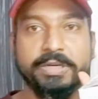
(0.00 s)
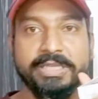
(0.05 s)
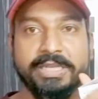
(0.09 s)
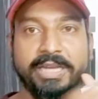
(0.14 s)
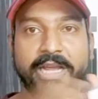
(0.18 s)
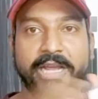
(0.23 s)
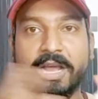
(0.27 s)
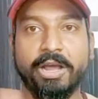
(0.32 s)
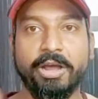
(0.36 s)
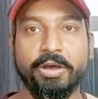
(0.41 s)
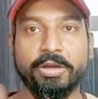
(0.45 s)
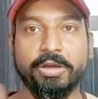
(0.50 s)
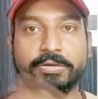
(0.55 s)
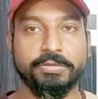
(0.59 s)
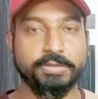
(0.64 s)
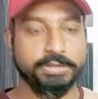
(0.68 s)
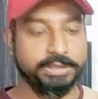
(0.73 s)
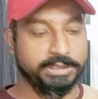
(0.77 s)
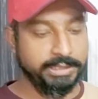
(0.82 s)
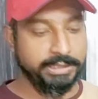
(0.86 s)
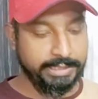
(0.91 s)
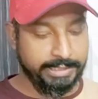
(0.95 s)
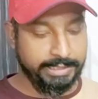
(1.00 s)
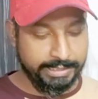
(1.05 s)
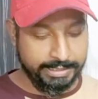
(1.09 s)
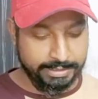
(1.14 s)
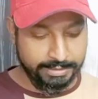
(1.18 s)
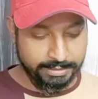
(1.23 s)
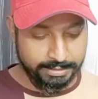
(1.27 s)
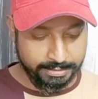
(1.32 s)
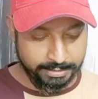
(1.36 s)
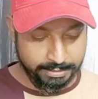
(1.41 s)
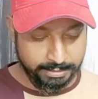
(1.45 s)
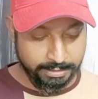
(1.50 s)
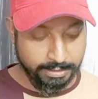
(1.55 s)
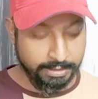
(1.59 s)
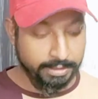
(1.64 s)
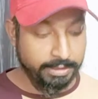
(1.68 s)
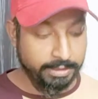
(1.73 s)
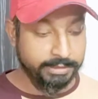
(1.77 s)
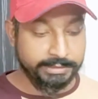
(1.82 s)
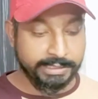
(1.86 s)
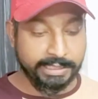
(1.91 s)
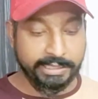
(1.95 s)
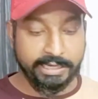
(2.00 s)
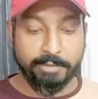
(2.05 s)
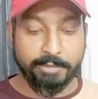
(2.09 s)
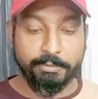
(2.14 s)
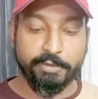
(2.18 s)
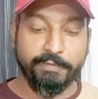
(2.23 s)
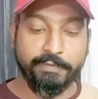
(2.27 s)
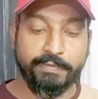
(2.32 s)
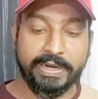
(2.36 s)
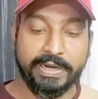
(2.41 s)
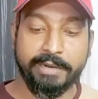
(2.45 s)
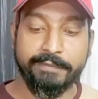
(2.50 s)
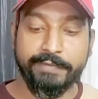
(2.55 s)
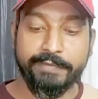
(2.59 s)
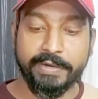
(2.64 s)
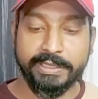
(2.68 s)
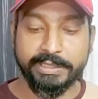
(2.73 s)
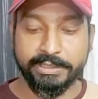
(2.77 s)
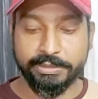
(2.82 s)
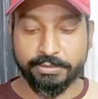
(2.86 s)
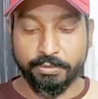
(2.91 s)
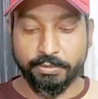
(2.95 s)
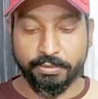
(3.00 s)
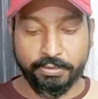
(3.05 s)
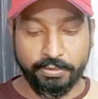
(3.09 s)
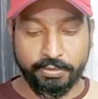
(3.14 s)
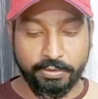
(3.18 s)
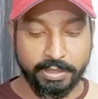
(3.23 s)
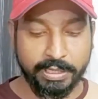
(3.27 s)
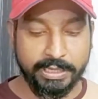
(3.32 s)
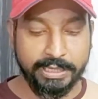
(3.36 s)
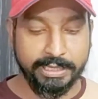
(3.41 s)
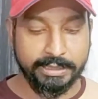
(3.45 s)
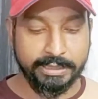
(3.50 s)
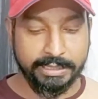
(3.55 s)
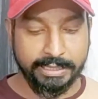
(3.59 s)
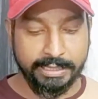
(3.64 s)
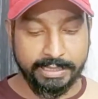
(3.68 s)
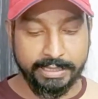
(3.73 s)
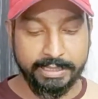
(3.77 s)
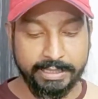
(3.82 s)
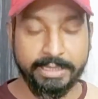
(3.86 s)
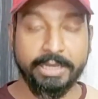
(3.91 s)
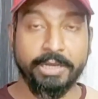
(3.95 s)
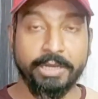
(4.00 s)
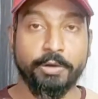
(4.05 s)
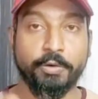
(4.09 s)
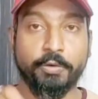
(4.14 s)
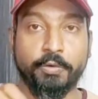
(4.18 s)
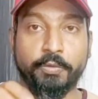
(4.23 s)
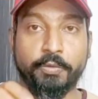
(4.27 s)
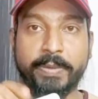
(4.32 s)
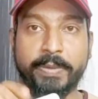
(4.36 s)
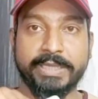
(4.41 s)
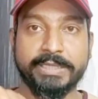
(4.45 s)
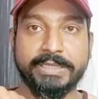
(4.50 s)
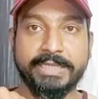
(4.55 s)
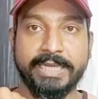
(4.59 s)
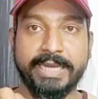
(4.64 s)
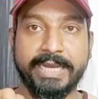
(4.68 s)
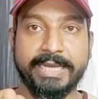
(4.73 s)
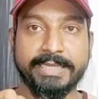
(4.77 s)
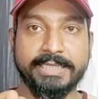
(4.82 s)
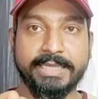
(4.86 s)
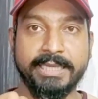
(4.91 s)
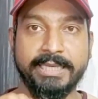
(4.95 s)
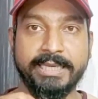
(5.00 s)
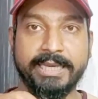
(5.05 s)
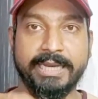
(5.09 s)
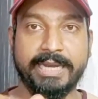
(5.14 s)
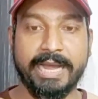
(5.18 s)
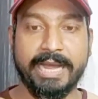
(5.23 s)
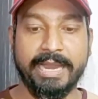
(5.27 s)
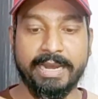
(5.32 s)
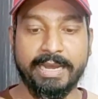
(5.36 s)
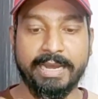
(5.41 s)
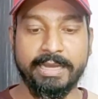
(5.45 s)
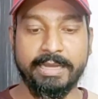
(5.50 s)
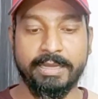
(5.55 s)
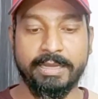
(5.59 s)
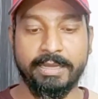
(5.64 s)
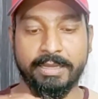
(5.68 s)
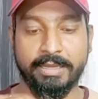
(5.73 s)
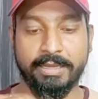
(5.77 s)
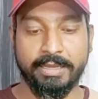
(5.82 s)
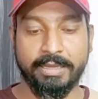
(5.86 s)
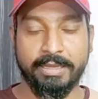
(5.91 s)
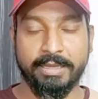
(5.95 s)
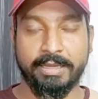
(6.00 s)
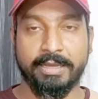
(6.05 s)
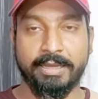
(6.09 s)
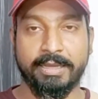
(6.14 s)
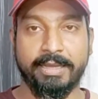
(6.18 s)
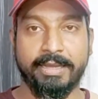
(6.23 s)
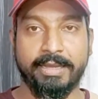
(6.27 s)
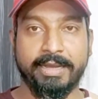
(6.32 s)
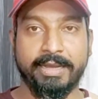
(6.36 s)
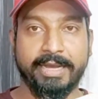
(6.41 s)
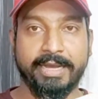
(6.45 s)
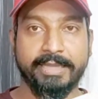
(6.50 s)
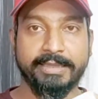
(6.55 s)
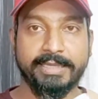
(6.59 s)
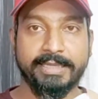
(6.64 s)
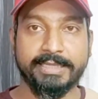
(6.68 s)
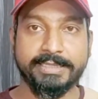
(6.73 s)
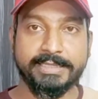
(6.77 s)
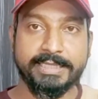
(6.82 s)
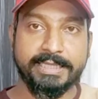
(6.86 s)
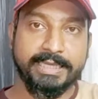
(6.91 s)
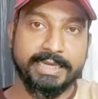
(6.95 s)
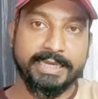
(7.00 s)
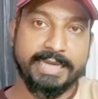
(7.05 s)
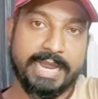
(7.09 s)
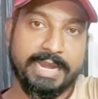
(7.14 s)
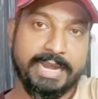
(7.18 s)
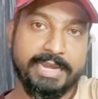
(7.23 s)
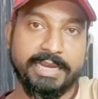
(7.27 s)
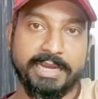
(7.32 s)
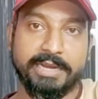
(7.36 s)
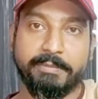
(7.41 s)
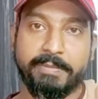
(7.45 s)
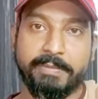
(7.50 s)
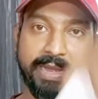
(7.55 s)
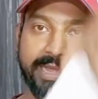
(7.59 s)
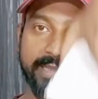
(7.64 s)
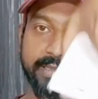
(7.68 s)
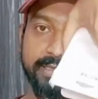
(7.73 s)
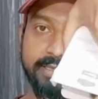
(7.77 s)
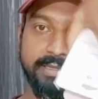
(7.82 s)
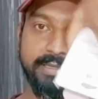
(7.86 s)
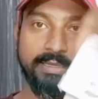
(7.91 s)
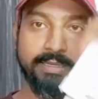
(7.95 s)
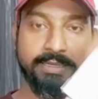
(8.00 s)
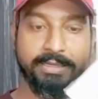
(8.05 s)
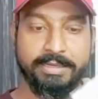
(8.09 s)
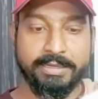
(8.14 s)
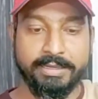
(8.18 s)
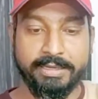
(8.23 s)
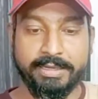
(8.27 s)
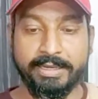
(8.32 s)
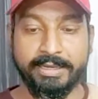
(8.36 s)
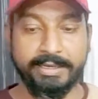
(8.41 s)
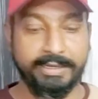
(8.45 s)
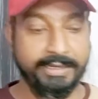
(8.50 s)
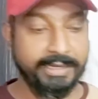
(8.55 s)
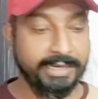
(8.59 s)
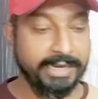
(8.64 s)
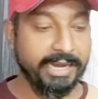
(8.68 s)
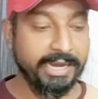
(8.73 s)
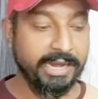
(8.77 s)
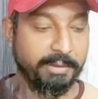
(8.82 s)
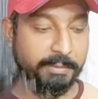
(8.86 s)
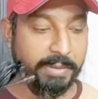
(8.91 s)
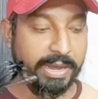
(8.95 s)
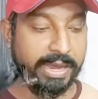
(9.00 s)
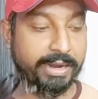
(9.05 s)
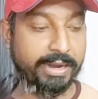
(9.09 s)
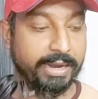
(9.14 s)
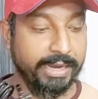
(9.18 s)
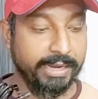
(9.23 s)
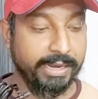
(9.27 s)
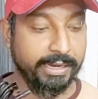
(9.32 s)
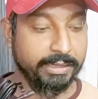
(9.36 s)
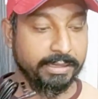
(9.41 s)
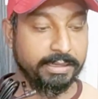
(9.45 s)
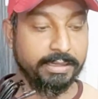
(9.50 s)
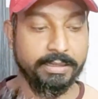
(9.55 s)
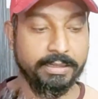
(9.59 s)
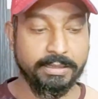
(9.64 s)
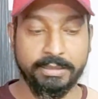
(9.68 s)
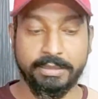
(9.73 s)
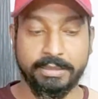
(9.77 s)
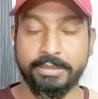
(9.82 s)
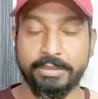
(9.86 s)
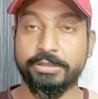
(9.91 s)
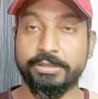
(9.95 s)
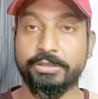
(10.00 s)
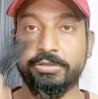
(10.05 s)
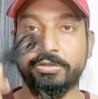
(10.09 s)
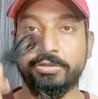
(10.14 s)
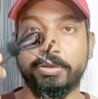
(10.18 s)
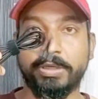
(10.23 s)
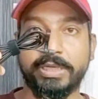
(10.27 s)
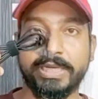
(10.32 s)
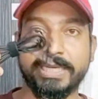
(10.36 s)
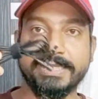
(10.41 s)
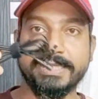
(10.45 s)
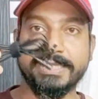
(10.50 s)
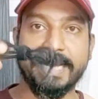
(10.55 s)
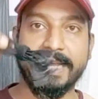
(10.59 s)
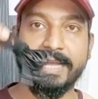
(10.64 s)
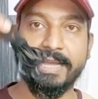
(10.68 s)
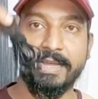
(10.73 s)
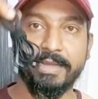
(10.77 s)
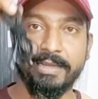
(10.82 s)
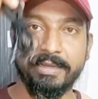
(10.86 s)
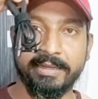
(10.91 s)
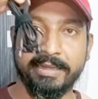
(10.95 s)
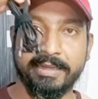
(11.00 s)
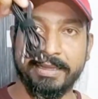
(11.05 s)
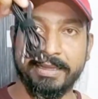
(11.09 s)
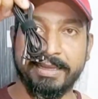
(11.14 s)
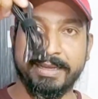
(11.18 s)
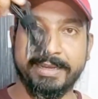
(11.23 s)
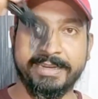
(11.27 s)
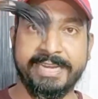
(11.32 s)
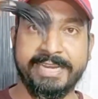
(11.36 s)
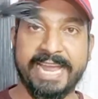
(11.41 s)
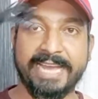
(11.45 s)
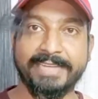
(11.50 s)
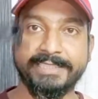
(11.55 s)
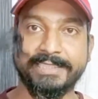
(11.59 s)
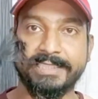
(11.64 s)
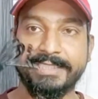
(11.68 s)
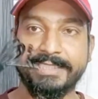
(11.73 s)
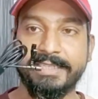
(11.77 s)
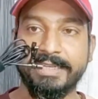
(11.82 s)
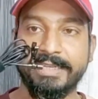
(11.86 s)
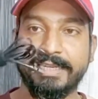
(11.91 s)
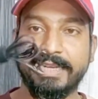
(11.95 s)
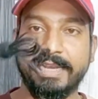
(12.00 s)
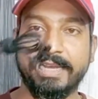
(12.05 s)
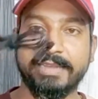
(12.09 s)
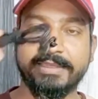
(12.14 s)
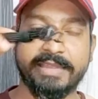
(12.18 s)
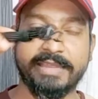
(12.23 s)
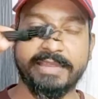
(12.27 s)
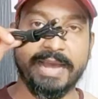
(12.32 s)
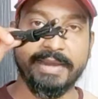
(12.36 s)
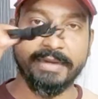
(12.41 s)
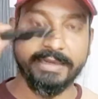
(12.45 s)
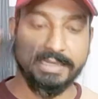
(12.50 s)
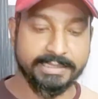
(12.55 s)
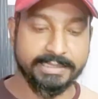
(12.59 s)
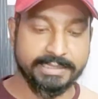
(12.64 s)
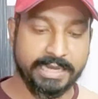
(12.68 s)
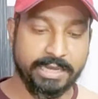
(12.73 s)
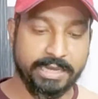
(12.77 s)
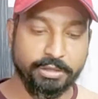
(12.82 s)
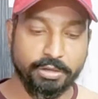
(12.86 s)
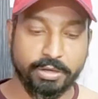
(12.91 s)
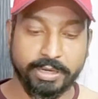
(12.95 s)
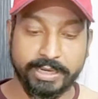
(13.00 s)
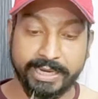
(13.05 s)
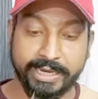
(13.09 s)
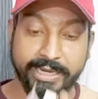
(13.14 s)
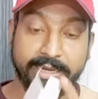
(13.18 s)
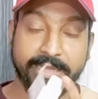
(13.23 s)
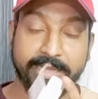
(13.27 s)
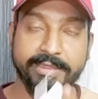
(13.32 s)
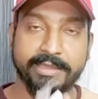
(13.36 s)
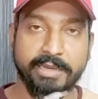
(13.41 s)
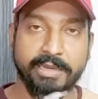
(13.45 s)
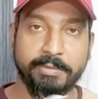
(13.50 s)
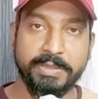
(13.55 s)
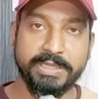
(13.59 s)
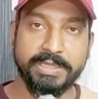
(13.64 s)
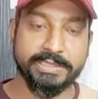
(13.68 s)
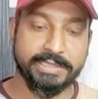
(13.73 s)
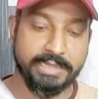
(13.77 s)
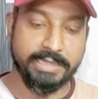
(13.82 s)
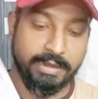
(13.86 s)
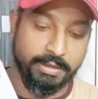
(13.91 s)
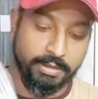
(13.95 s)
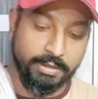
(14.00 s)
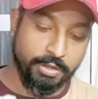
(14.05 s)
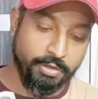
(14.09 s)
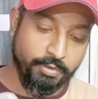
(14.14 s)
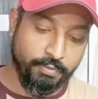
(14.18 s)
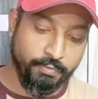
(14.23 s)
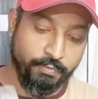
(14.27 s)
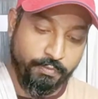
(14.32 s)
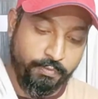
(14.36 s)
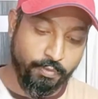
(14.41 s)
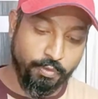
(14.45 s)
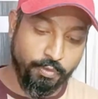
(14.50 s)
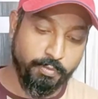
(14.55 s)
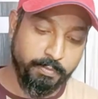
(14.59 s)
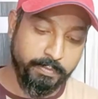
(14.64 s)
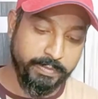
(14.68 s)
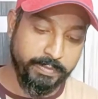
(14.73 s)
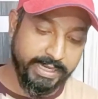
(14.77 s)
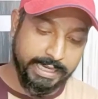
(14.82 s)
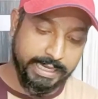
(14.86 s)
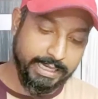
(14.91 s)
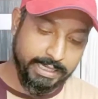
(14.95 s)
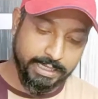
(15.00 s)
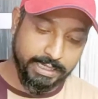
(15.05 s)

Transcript: दिया है और कुछ नहीं है चलिए हम फटाफट इसको खोल लेते हैं ऊपर से ऐसे निकाला अंदर से निकालने के बाद ये हमारा एक छोटा सा गैजेट निकला तार के साथ और एक अंदर में इसका फोम भी है